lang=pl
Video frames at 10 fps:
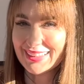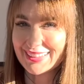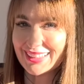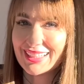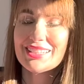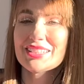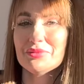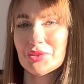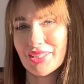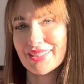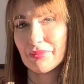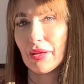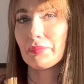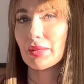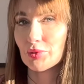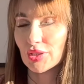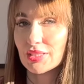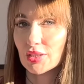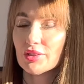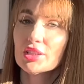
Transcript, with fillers: Na razie muszę je sama przetestować,